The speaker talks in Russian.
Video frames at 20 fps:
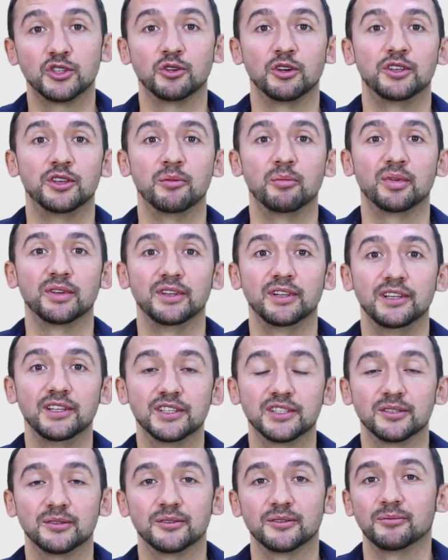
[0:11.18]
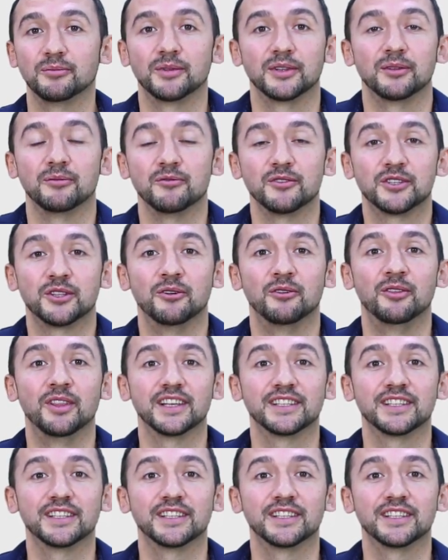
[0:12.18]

хочу этим поделиться? Потому что у